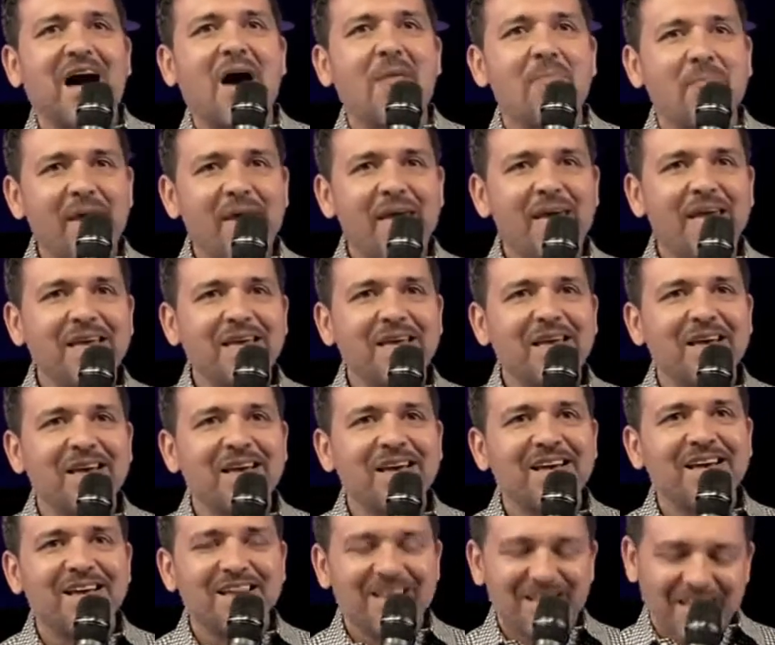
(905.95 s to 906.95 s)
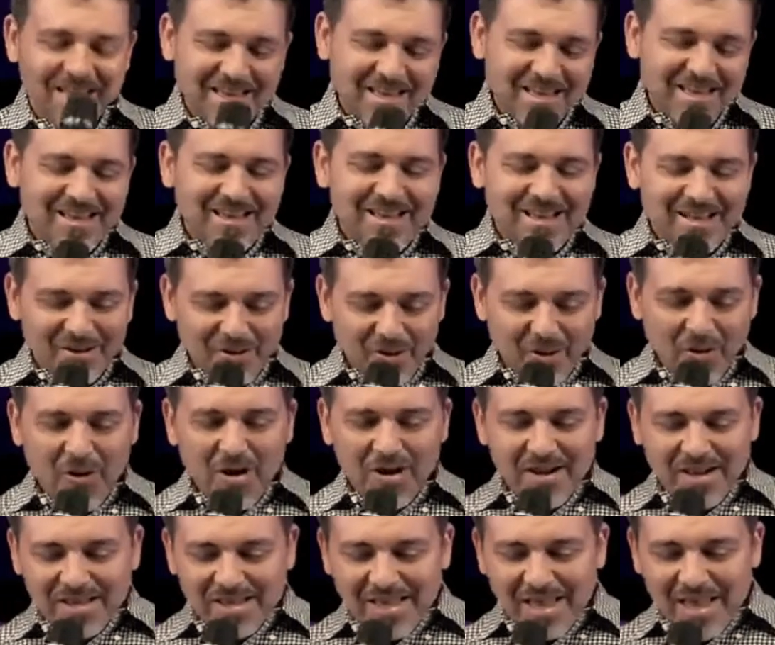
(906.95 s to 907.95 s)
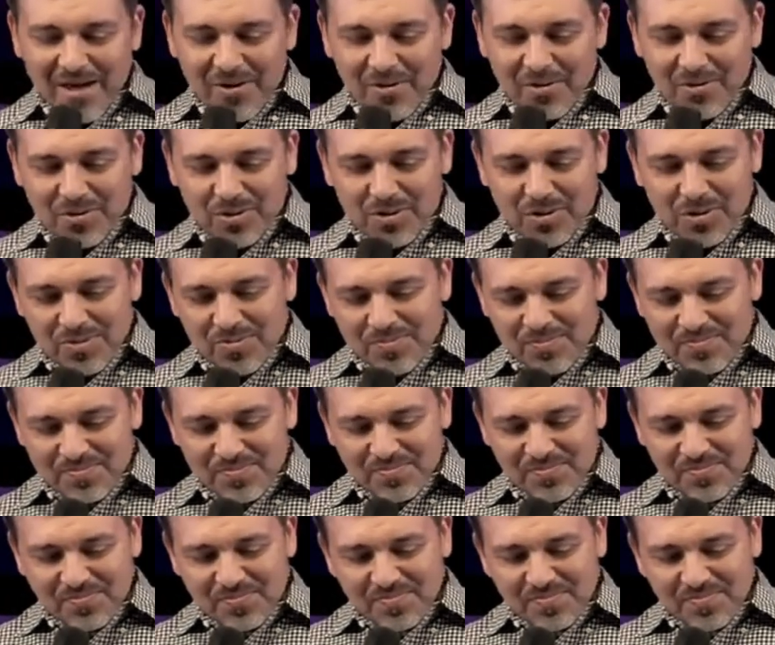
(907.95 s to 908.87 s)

Amém? Glória a Deus.